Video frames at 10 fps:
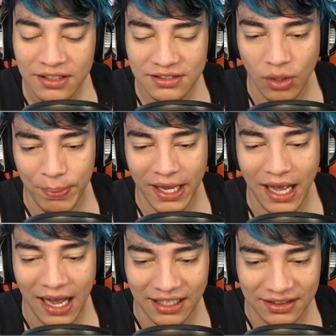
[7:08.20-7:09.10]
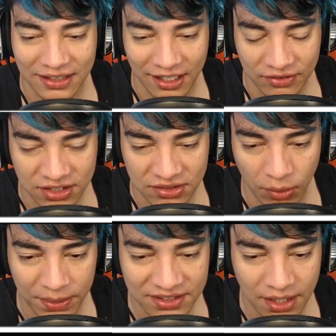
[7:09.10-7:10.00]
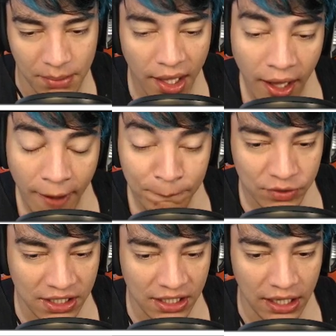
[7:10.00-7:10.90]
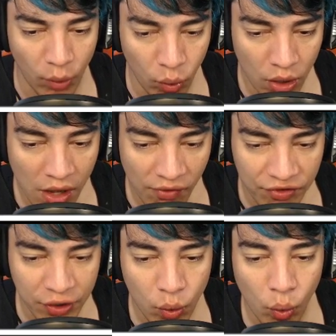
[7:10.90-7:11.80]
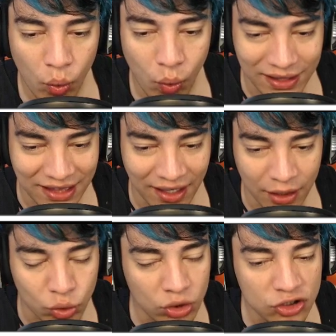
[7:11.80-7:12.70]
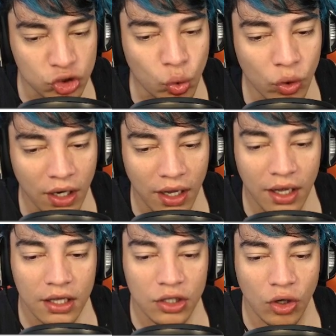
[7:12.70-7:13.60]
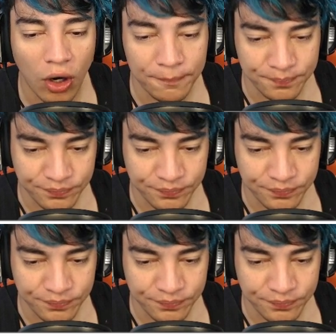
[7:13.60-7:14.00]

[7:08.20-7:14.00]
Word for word: Se eu pegar a lanterna, vocês vão perceber que eu fico com a tela toda escura e ó,